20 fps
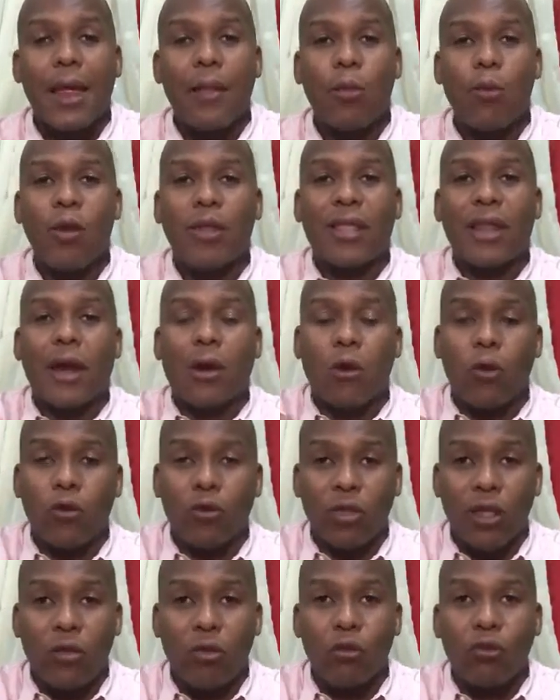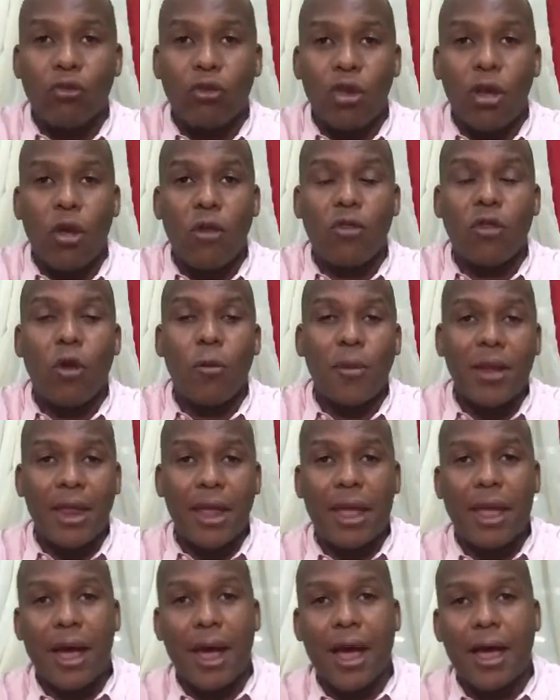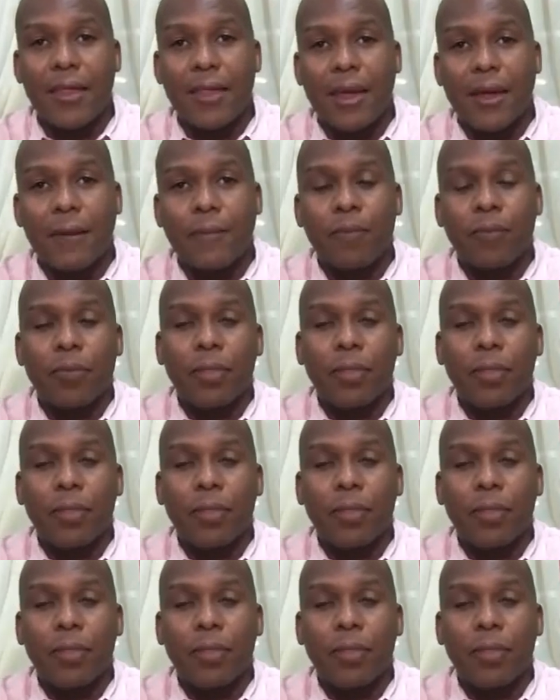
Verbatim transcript: Nuestra constitución dominicana